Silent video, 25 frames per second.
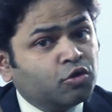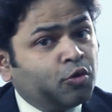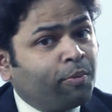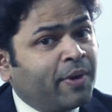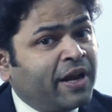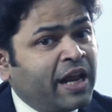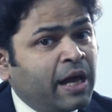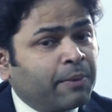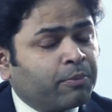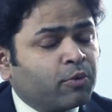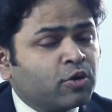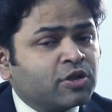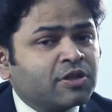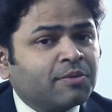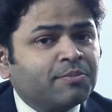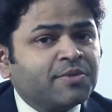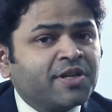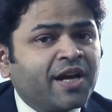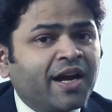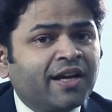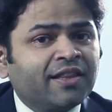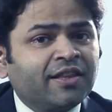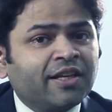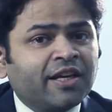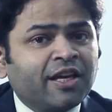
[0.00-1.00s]
जो मैंने आपको
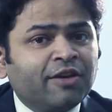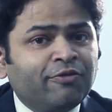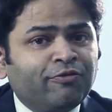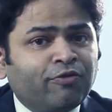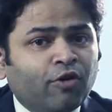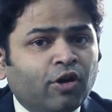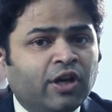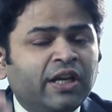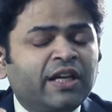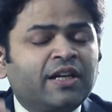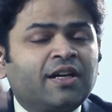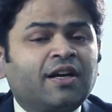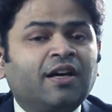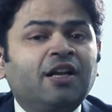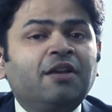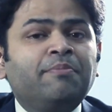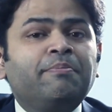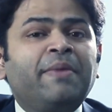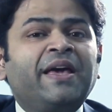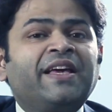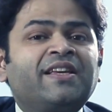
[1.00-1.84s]
समझाया था कि फॉलिकल